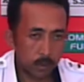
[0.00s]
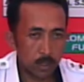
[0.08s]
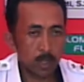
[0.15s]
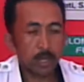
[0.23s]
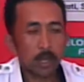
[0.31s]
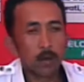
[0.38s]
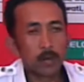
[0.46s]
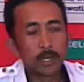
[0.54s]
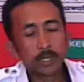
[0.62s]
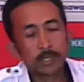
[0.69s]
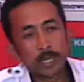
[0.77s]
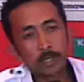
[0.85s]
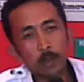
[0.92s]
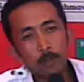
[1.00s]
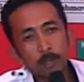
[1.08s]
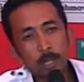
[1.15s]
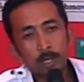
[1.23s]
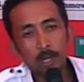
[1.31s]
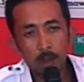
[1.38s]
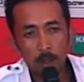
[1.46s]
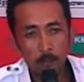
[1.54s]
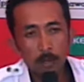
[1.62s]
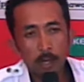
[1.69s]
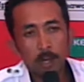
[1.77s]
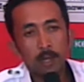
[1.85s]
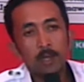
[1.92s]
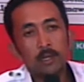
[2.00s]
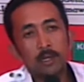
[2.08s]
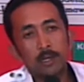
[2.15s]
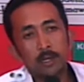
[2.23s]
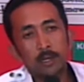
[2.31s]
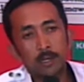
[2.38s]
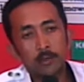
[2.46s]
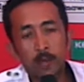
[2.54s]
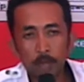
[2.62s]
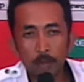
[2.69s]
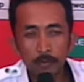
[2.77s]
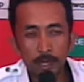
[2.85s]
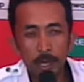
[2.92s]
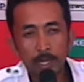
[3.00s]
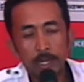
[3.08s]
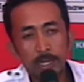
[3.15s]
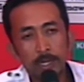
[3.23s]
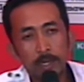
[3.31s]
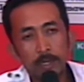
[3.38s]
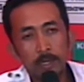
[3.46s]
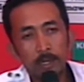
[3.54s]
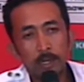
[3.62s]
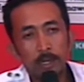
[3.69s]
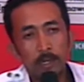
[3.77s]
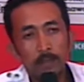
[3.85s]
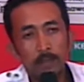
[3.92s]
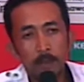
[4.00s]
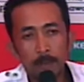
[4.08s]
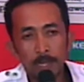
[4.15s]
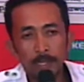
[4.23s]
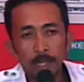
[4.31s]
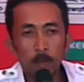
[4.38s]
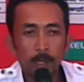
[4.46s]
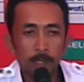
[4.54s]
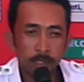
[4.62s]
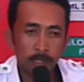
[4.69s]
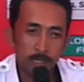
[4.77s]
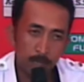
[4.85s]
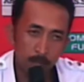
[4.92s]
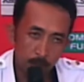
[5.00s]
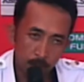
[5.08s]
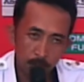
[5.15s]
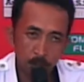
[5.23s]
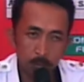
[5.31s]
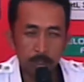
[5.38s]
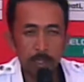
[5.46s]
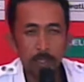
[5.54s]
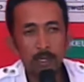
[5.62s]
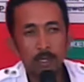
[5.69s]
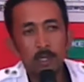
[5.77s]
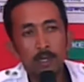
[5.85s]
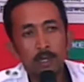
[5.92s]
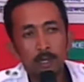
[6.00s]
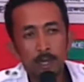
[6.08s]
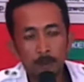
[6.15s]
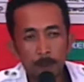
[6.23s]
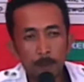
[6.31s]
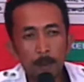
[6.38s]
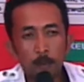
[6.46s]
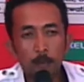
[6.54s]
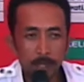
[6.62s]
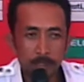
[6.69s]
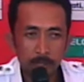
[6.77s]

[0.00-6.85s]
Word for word: Ya, kalau di sektor pertanian alhamdulillah uh, dua tahun terakhir ini uh, pemerintah Kabupaten Senjaya melalui Bapak Bupati